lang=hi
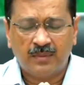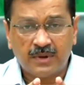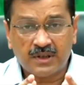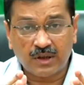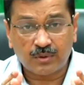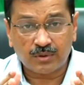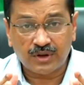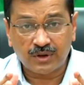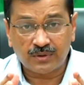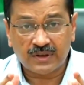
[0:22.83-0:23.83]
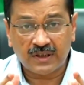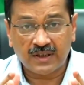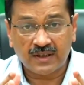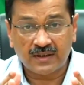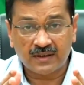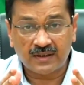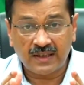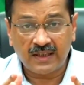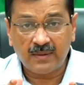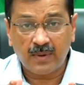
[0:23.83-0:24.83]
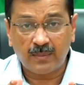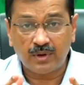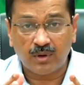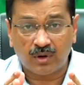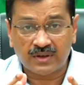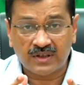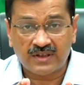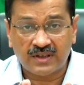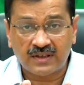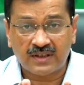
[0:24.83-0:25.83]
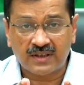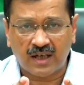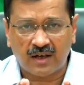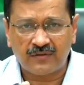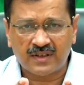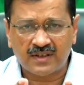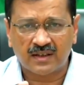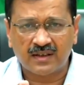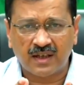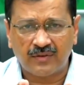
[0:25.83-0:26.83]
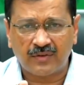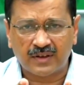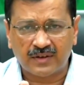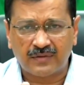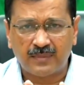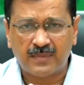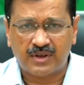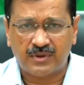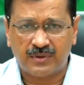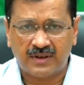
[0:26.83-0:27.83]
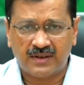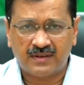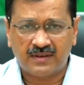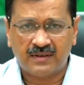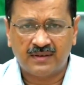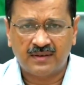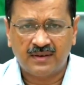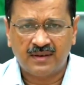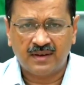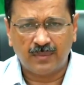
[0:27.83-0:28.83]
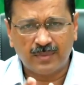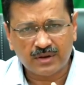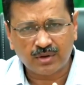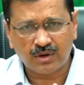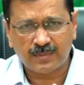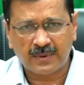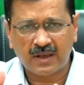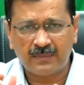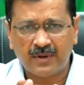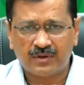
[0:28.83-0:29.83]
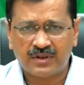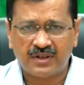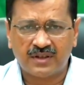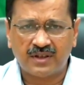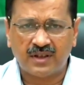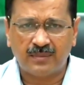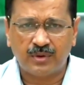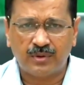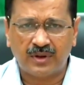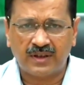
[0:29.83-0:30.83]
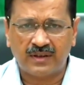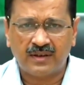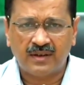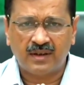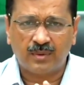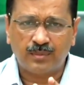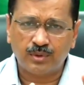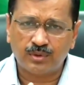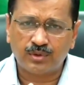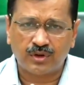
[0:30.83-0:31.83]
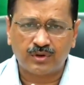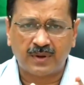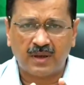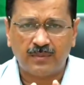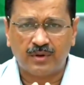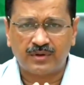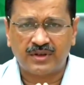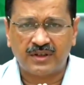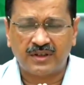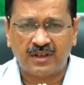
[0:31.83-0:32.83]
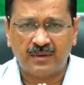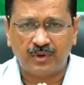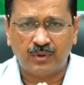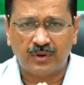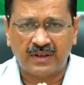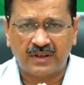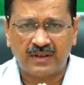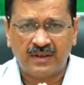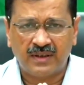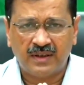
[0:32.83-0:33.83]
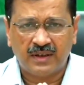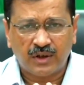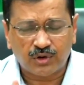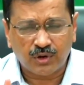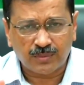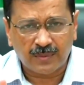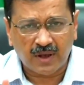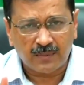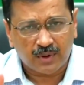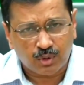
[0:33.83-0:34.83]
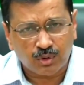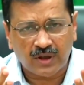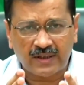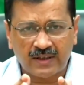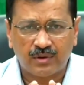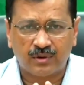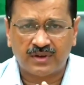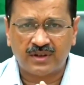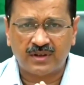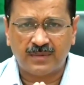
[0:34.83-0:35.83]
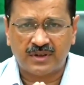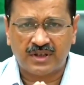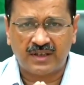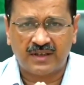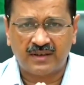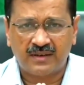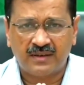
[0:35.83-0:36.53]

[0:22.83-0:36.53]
पिछले कुछ दिनों से दिल्ली में भी ऑक्सीजन की काफ़ी ज़्यादा अफरा तफरी मची हुई है कभी इस हॉस्पिटल में ऑक्सीजन की कमी हो गई कभी उस हॉस्पिटल में ऑक्सीजन की कमी हो गई इस हॉस्पिटल में दो घंटे की ऑक्सीजन बच गई